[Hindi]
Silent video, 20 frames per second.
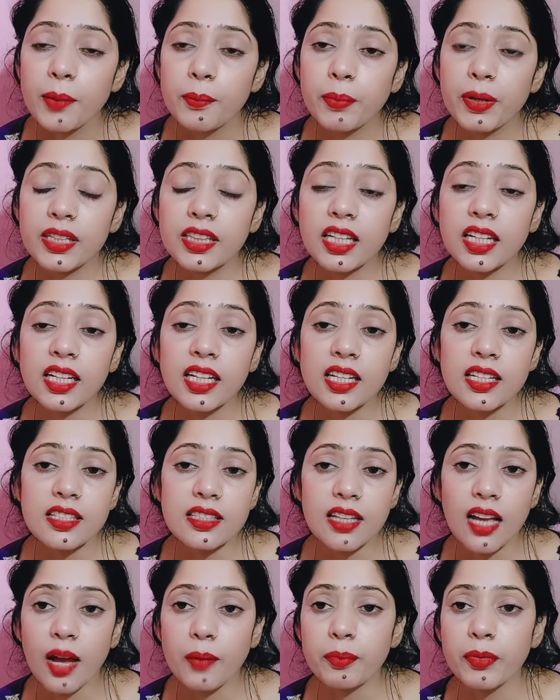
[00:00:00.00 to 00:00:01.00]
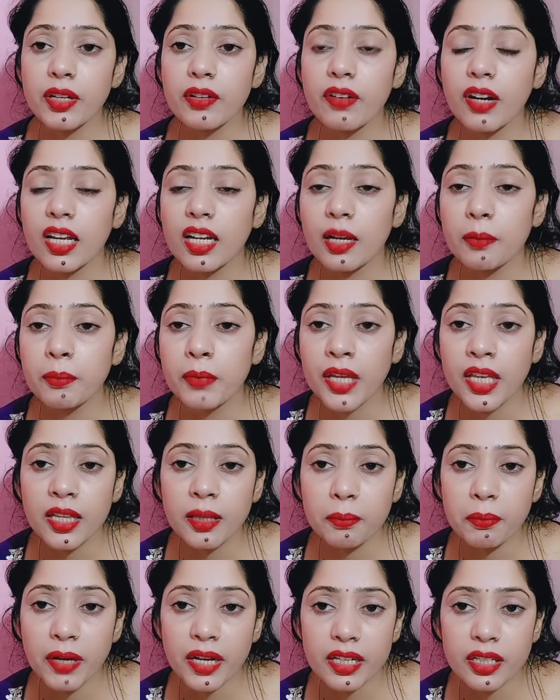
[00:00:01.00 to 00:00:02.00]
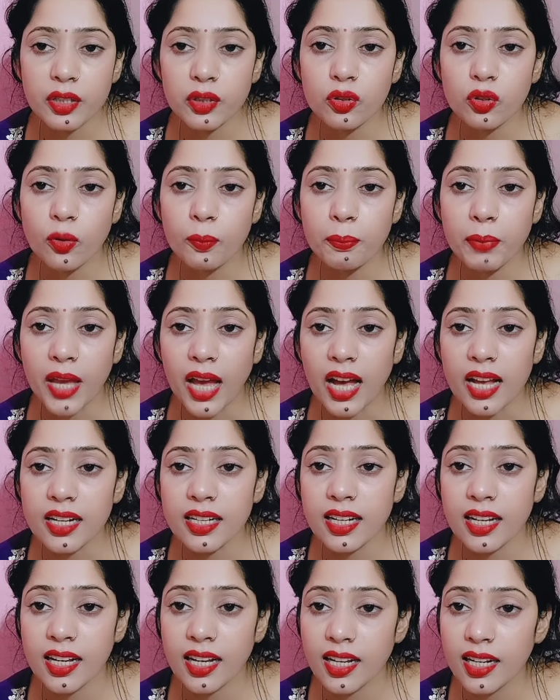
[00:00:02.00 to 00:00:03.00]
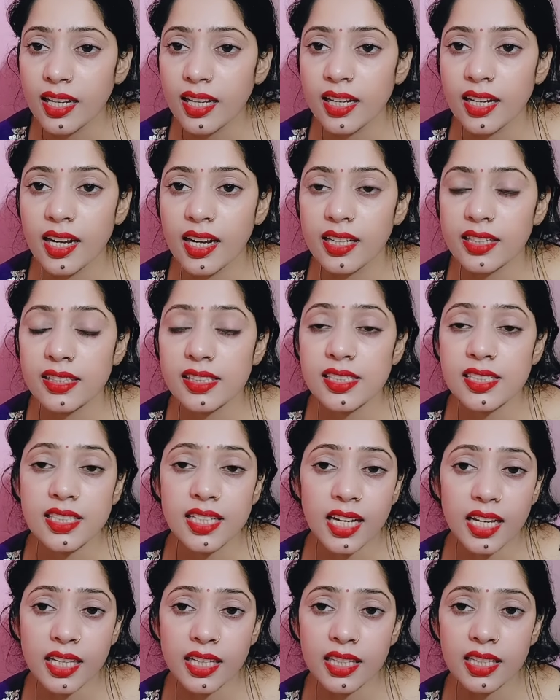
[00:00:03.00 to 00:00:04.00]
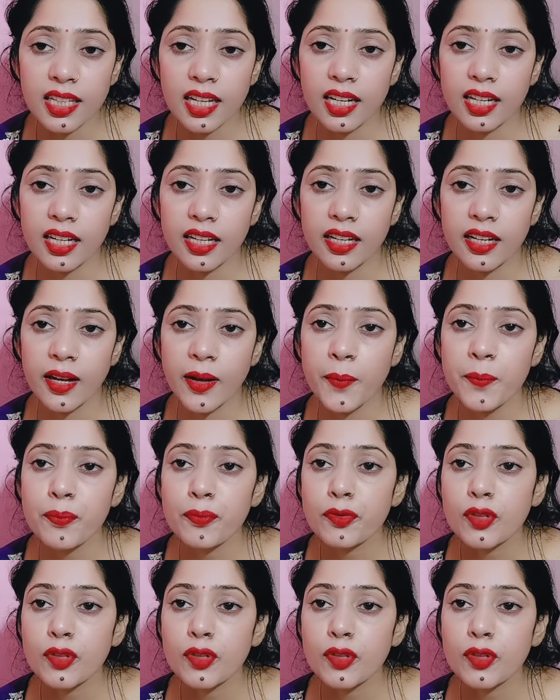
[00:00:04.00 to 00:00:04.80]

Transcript: पता नहीं सामने वाला मेरी बेटी को प्यार करेगा कि नहीं करेगा